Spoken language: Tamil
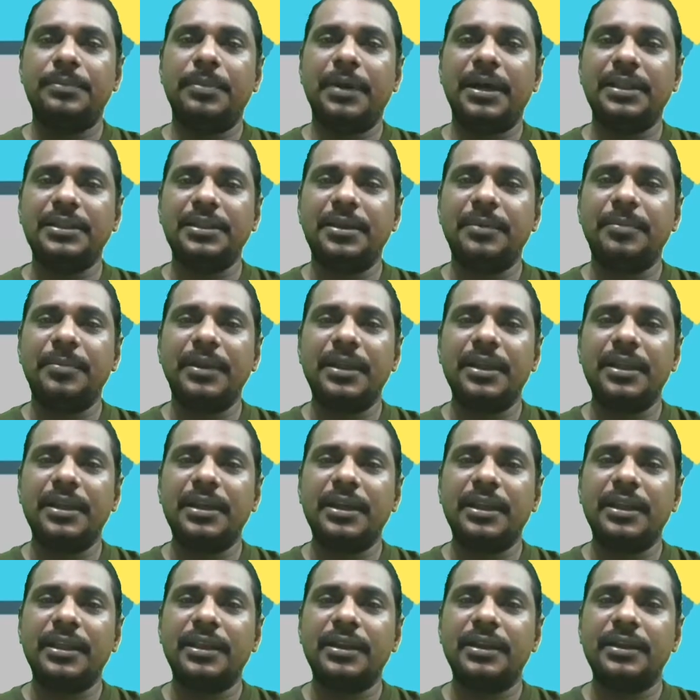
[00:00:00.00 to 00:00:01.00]

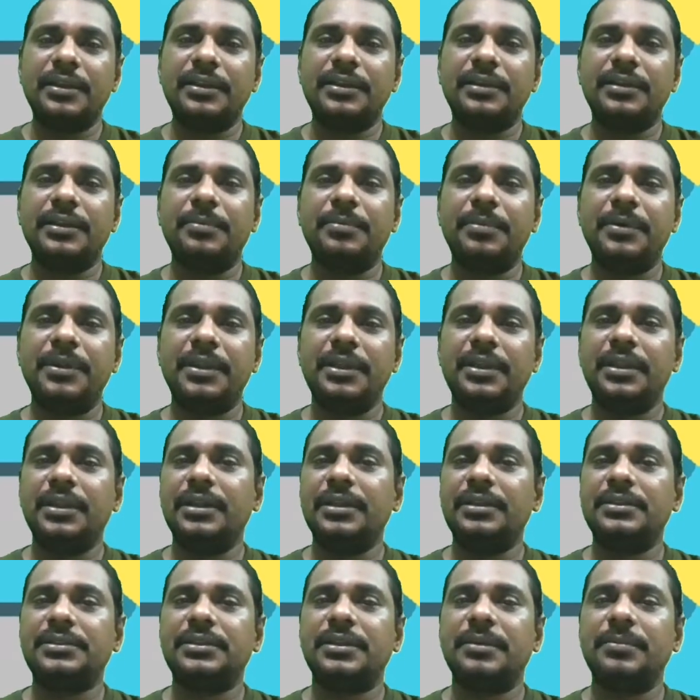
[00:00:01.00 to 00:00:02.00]
பார்த்துருப்பீங்கன்னு நினைக்கிறேன் எப்படி
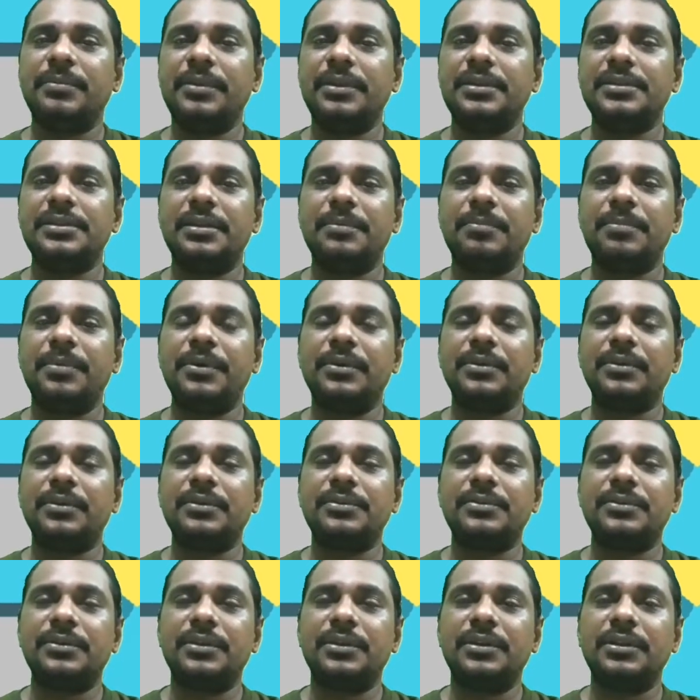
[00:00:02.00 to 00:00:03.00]
எப்படி செட்
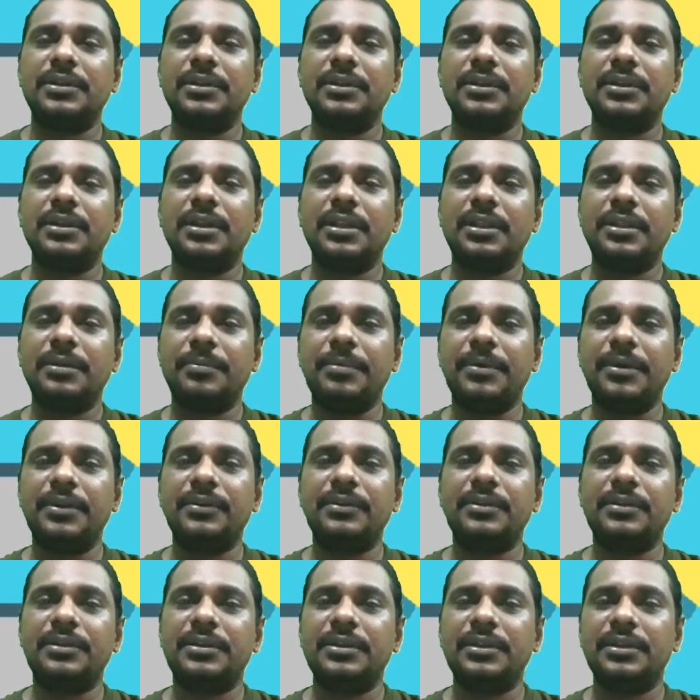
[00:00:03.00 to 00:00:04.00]
பண்ணணும்னு சொல்லிட்டு அந்தபடி
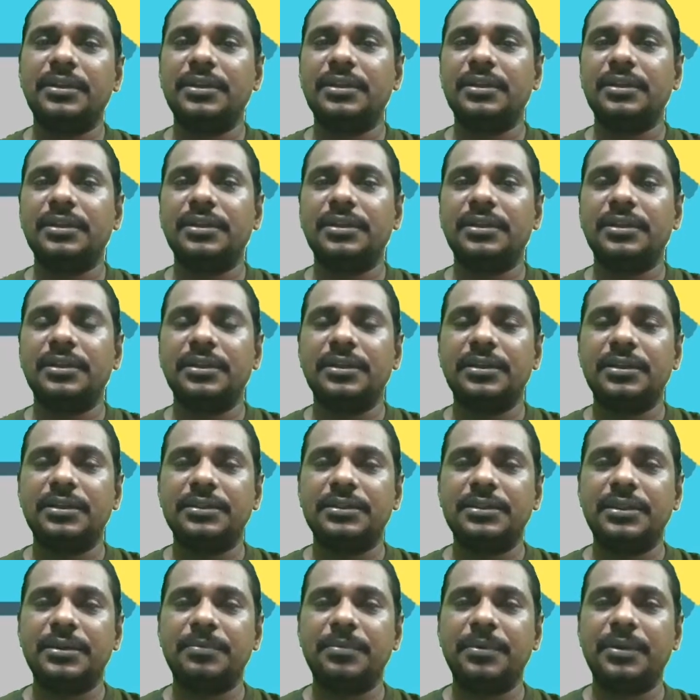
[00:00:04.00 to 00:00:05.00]
வந்துட்டு
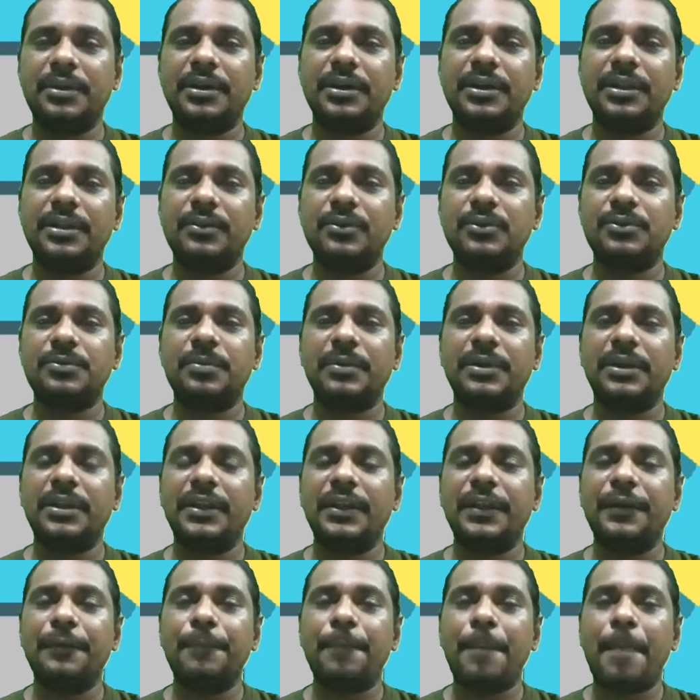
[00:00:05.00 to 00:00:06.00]
செட் பண்ணிவிட்டு யூஸ்
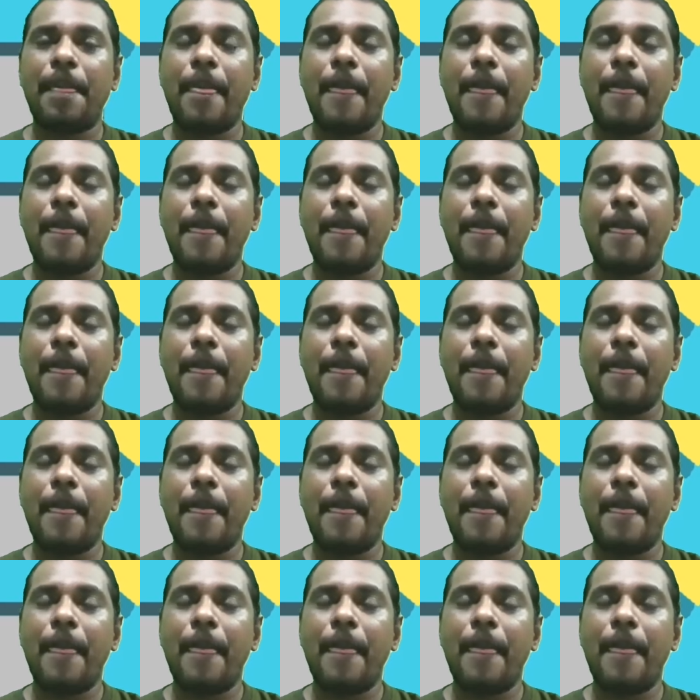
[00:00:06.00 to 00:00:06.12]
பண்ணுங்கள்